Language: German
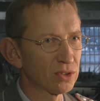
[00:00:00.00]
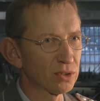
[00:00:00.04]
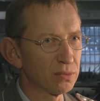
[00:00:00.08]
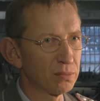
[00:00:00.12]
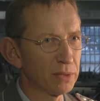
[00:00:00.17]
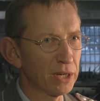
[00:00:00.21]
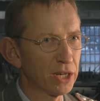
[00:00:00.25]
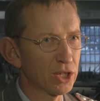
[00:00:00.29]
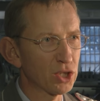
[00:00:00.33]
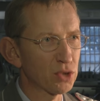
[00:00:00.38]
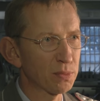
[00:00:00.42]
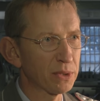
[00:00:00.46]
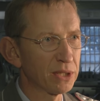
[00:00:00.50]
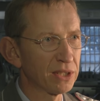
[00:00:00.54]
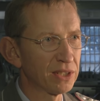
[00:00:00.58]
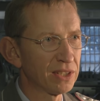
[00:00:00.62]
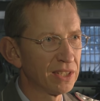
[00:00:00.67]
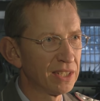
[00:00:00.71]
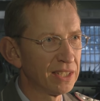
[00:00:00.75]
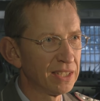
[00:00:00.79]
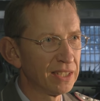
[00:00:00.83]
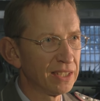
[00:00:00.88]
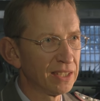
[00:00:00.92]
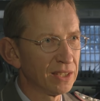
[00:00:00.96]
Zum Beispiel,
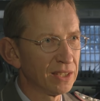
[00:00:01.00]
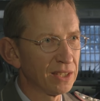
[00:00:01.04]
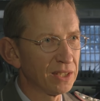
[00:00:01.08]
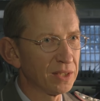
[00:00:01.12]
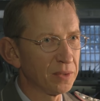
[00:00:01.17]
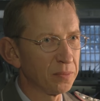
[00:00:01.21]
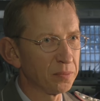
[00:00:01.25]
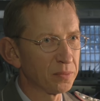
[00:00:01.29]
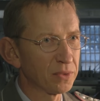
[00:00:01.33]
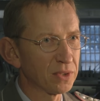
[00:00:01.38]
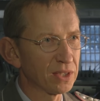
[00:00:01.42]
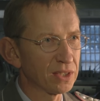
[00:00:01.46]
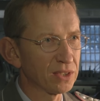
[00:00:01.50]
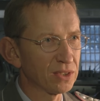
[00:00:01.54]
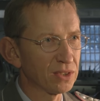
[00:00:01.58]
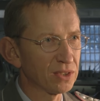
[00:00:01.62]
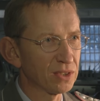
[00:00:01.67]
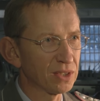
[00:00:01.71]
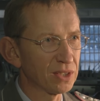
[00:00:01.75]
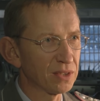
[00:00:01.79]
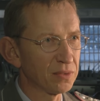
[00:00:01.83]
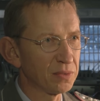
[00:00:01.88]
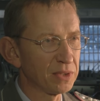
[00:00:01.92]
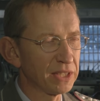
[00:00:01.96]
ähm,
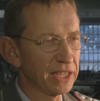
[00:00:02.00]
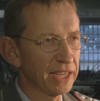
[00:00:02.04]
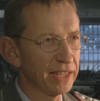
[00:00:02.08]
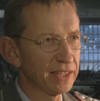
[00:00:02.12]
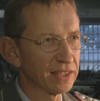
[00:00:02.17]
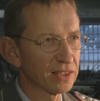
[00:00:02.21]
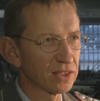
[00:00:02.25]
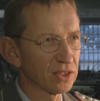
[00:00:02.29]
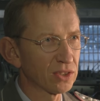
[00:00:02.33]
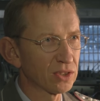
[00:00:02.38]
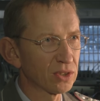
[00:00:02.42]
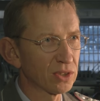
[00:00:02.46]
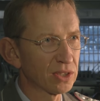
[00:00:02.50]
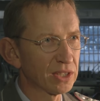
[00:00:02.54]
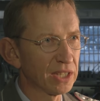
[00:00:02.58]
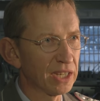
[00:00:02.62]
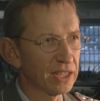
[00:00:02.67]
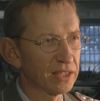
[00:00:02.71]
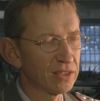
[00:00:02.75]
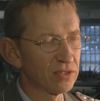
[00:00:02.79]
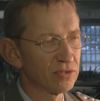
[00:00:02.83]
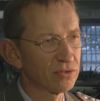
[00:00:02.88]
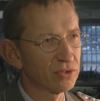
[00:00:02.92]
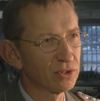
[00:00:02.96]
dass äh, die älteren
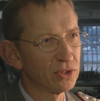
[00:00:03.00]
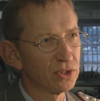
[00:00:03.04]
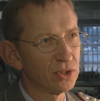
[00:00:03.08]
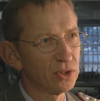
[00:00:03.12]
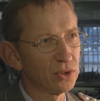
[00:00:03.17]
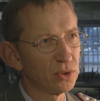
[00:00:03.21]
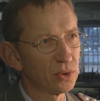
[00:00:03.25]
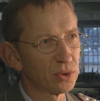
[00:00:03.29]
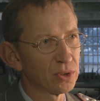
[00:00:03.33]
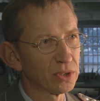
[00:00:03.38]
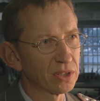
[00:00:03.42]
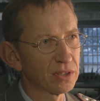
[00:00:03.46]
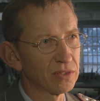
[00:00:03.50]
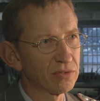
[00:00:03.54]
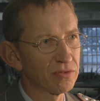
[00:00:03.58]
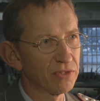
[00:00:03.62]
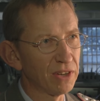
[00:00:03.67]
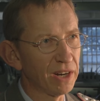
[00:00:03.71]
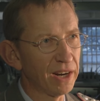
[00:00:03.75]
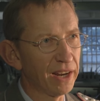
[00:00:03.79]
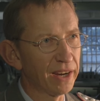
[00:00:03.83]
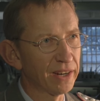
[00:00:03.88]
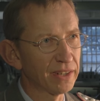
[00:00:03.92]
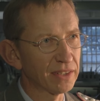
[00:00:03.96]
Soldaten von den Jüngeren
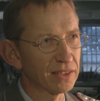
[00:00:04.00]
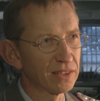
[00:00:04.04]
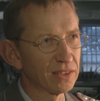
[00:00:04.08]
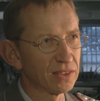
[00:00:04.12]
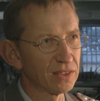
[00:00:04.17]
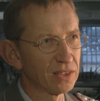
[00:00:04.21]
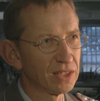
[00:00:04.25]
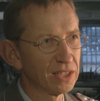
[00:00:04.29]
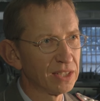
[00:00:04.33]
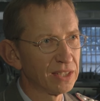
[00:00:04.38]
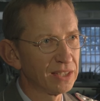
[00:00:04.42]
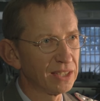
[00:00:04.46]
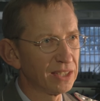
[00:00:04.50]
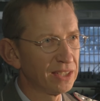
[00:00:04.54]
verlangten,